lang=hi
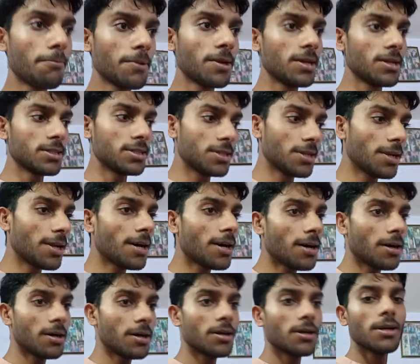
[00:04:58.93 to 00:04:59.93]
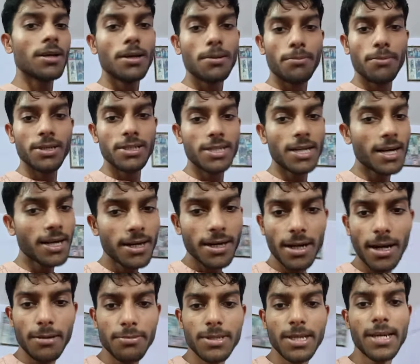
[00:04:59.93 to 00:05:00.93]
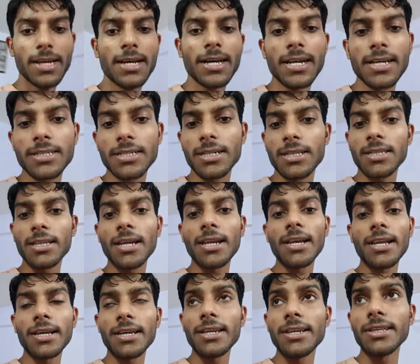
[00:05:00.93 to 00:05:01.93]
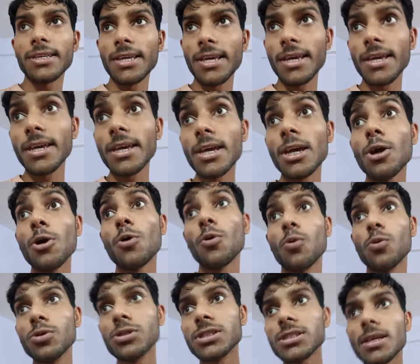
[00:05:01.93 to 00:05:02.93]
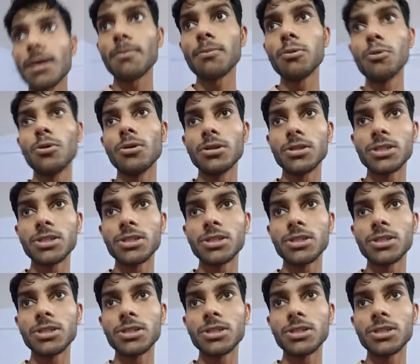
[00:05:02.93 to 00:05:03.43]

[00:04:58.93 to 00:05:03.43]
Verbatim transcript: अपने ज़िला में जाकर आप सही करा सकते हैं लेकिन ये उन सब